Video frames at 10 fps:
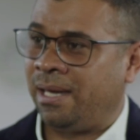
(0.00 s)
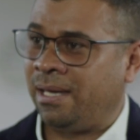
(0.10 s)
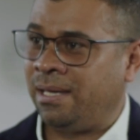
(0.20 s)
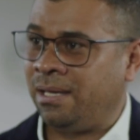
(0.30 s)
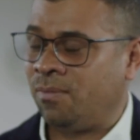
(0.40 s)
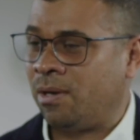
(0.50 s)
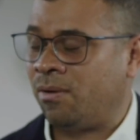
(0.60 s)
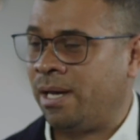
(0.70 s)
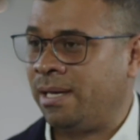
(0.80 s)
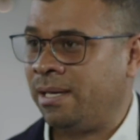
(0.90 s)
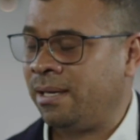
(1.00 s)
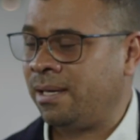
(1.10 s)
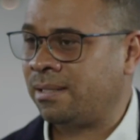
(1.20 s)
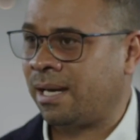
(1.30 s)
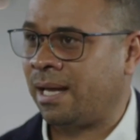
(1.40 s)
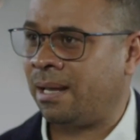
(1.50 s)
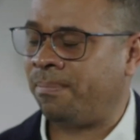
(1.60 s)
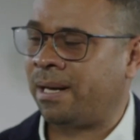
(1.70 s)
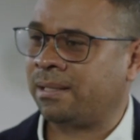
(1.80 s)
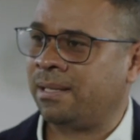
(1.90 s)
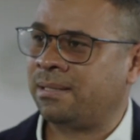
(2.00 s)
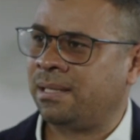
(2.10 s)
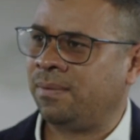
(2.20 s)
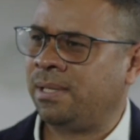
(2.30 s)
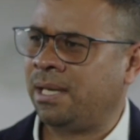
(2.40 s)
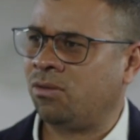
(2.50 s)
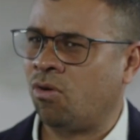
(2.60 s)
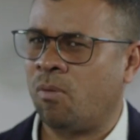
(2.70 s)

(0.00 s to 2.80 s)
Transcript: y bueno, ahí sacar parte de ese dividendo.